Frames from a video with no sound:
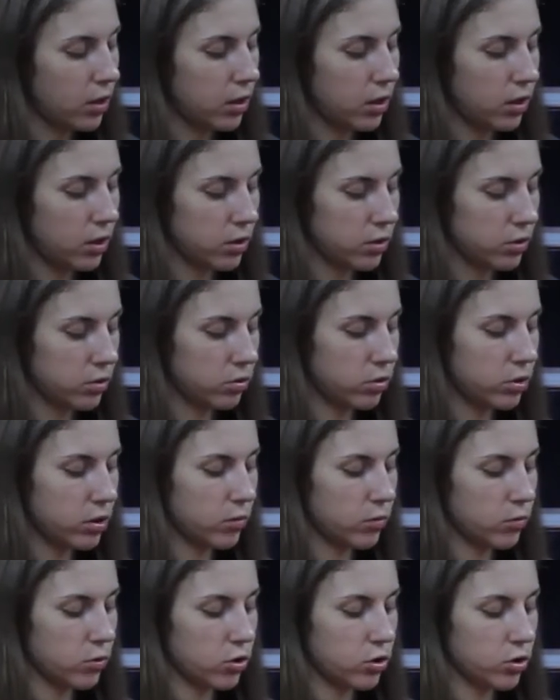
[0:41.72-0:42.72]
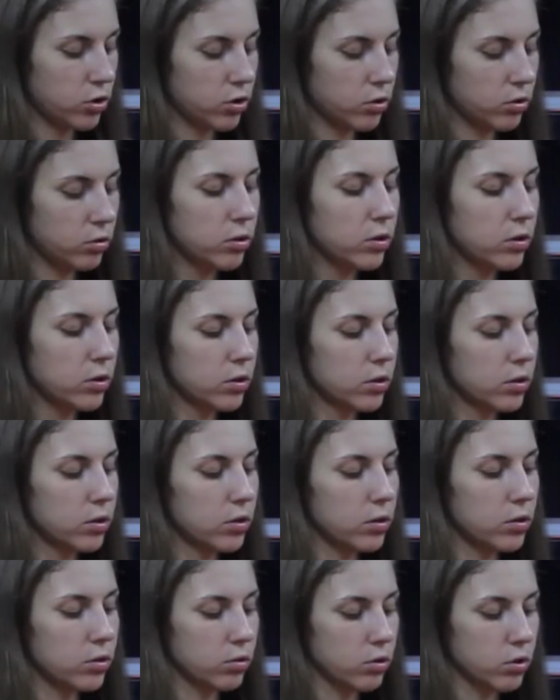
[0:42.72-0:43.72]
А 176
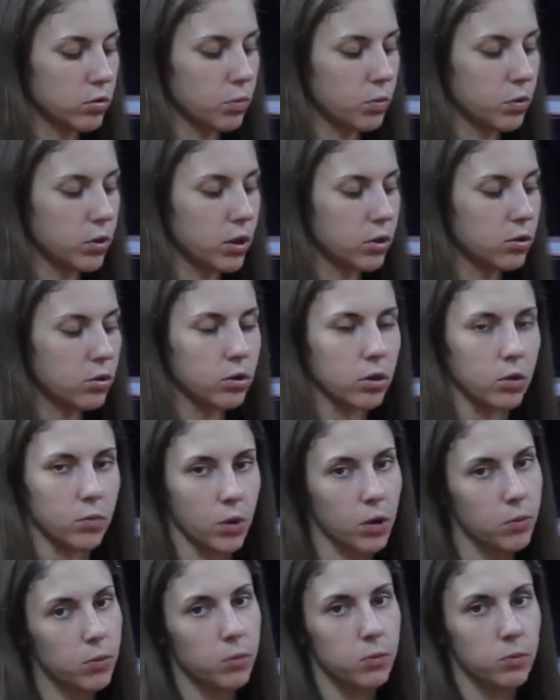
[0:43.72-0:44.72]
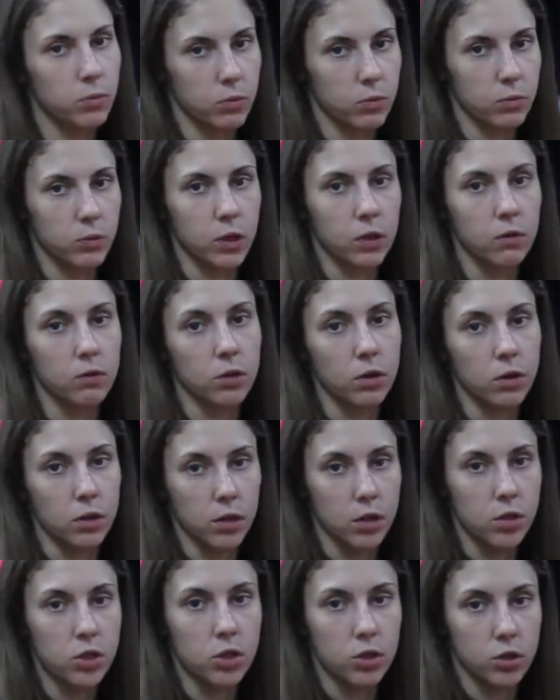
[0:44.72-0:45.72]
рост подойдет и мамам. Я вот
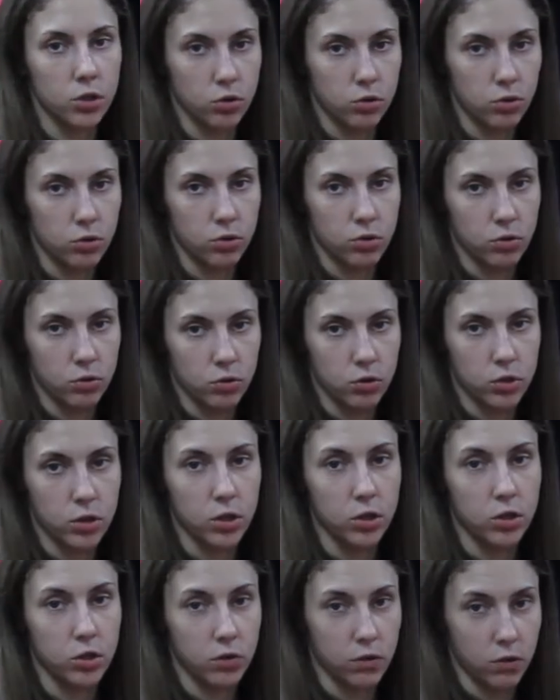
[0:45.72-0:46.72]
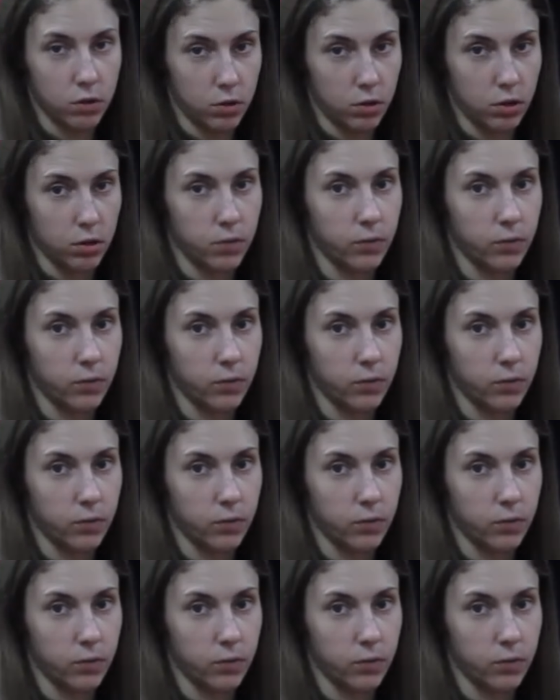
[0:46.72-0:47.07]
лично ношу 164